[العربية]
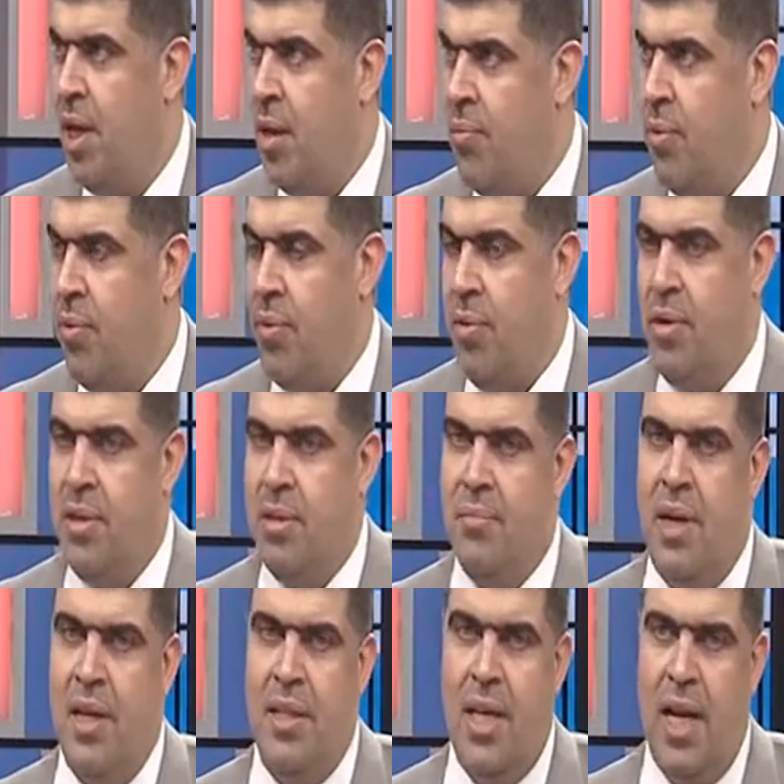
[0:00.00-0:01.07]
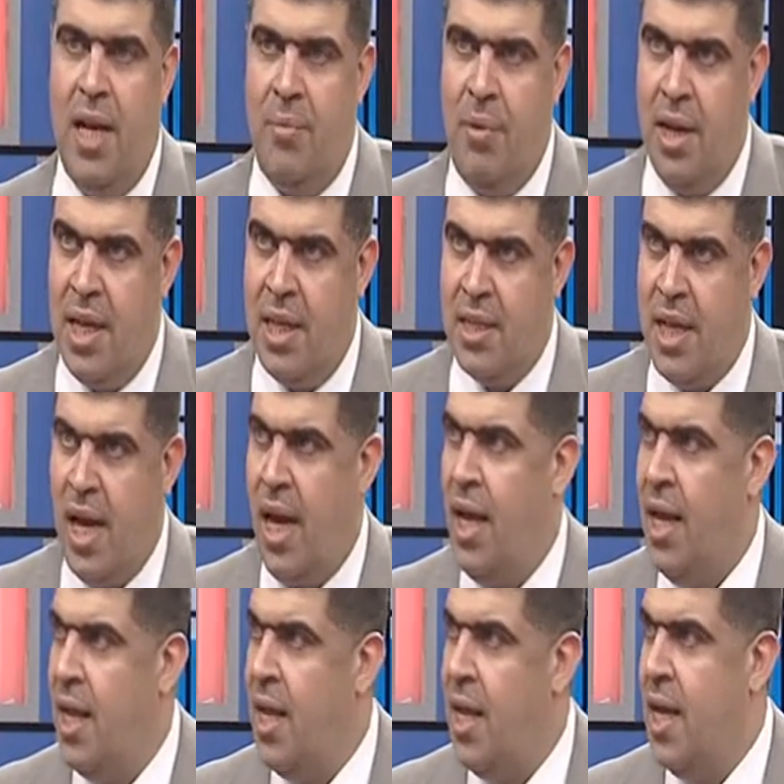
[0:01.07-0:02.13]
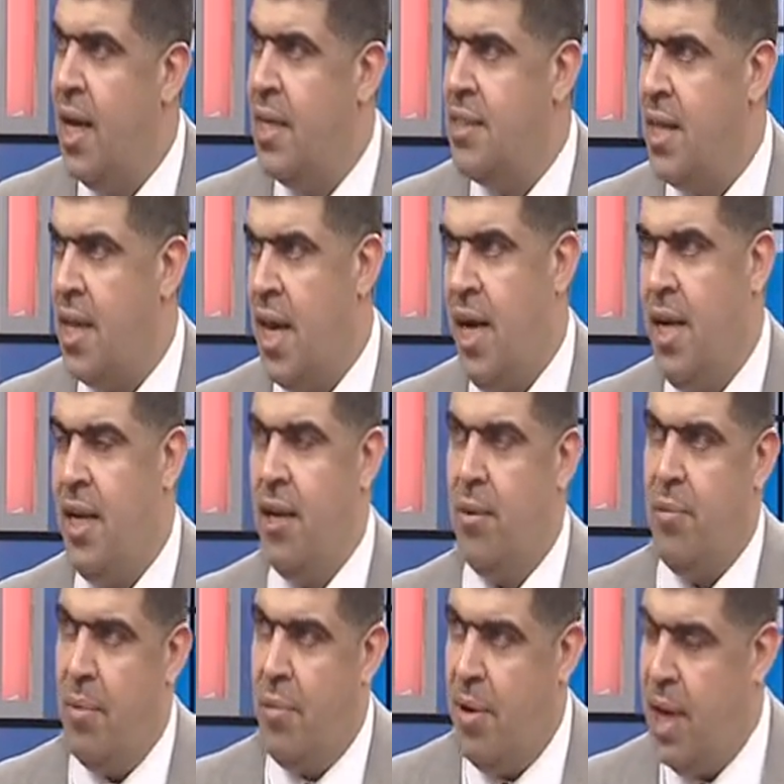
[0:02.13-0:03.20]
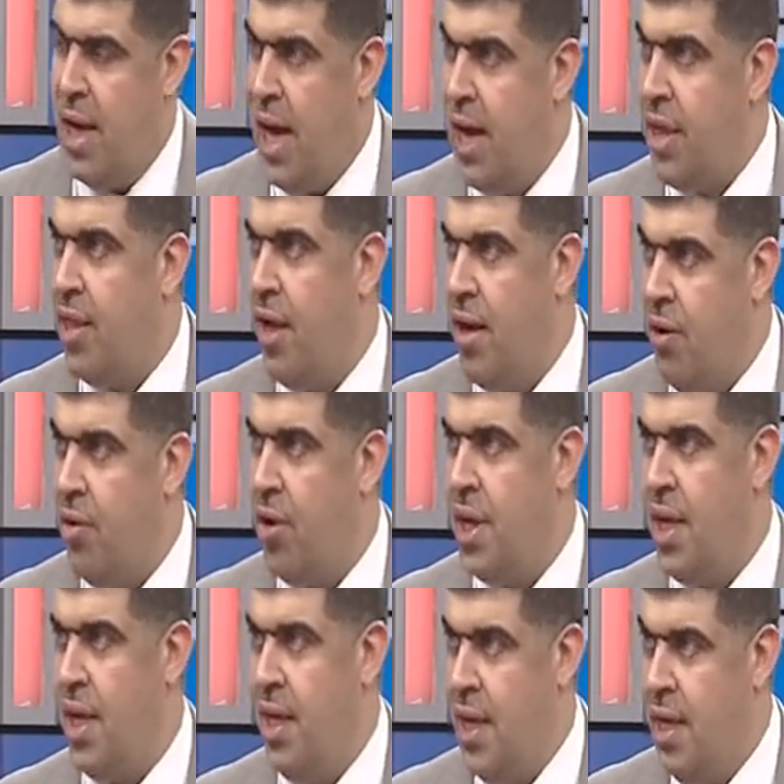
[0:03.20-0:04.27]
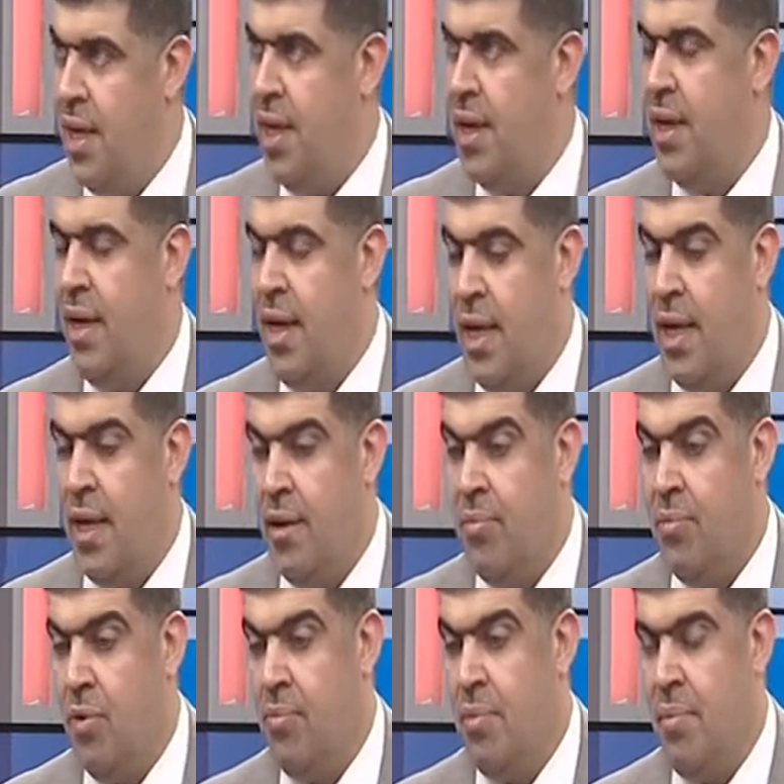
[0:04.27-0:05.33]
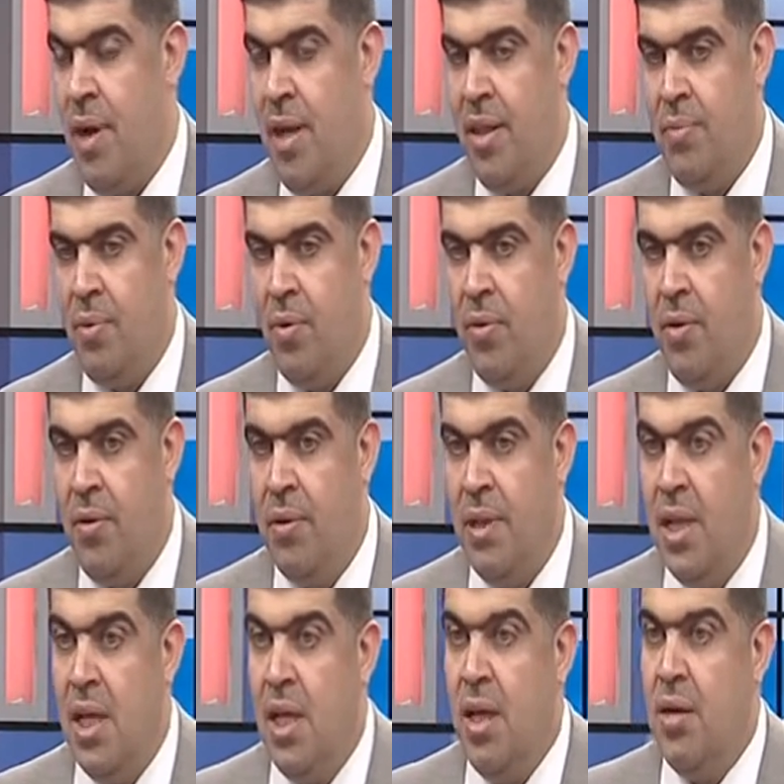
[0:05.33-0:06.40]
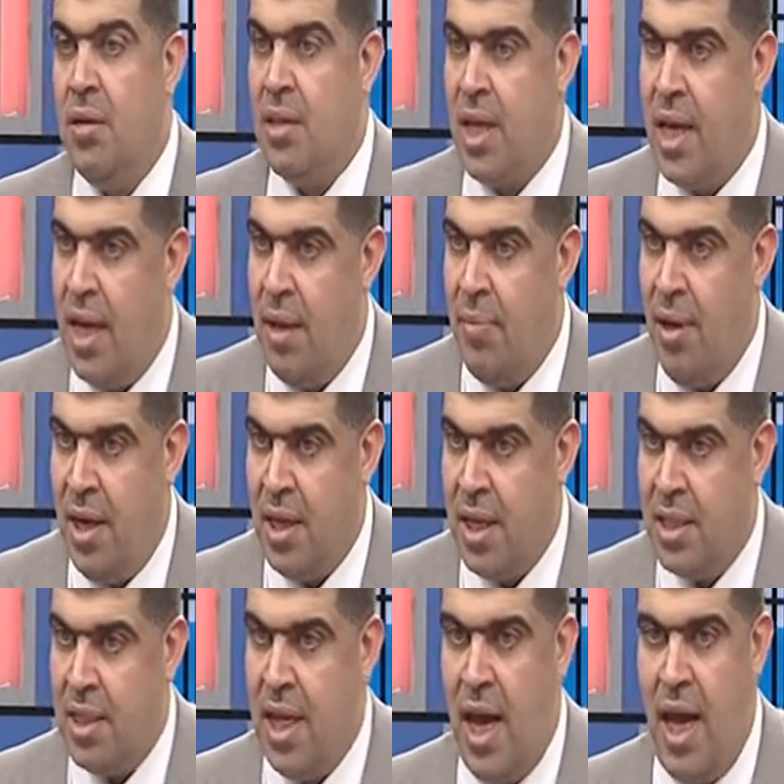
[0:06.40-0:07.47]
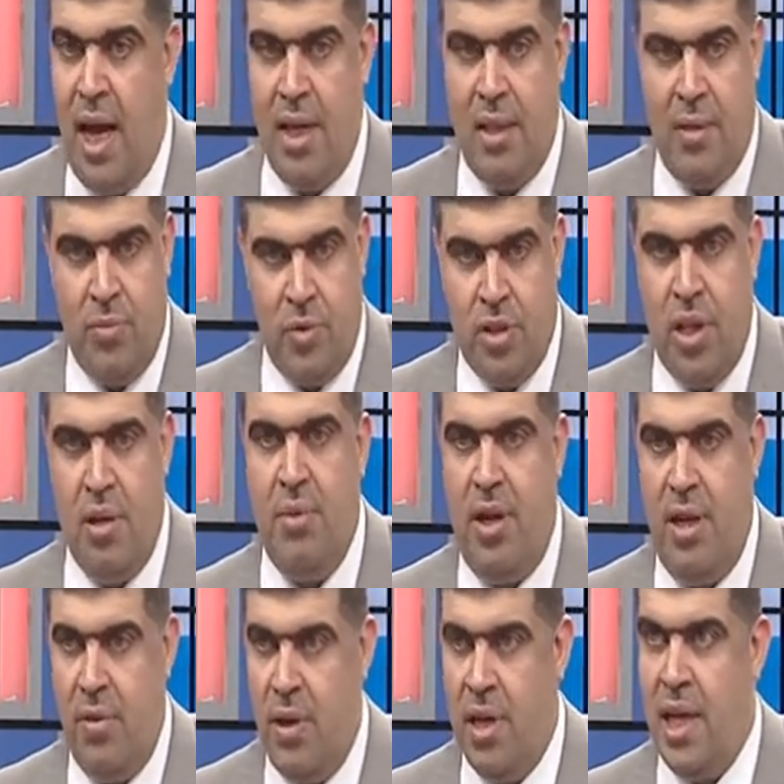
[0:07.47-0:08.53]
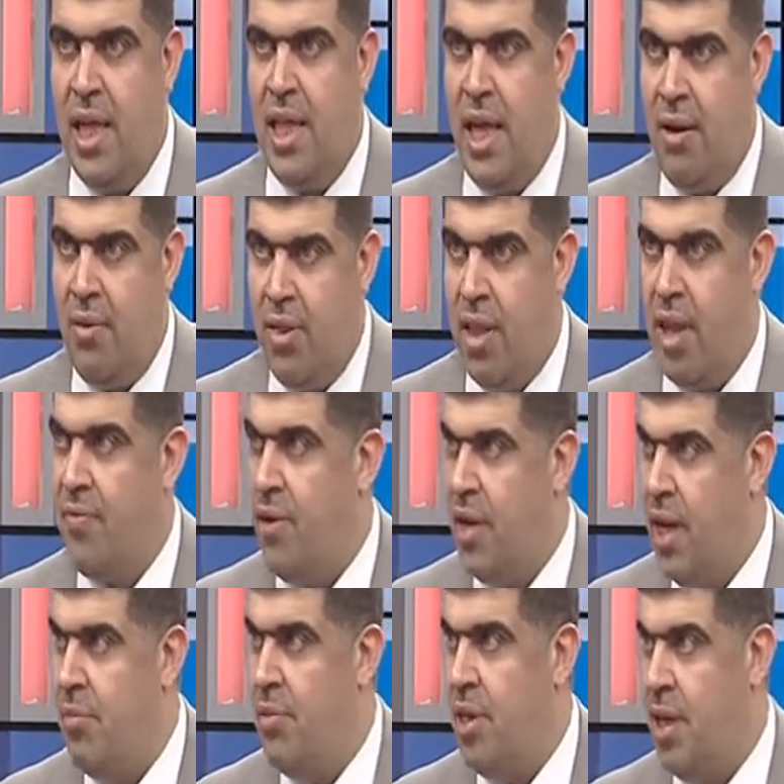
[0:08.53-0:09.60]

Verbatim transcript: الموضوع عندما نتكلم عن قطاع الزراعي لربما اقضيه اخرى هي اللي حيل مهمه بهذا الموضوع تكلم عن قطاع المجتمعي والكذا والظرف الامني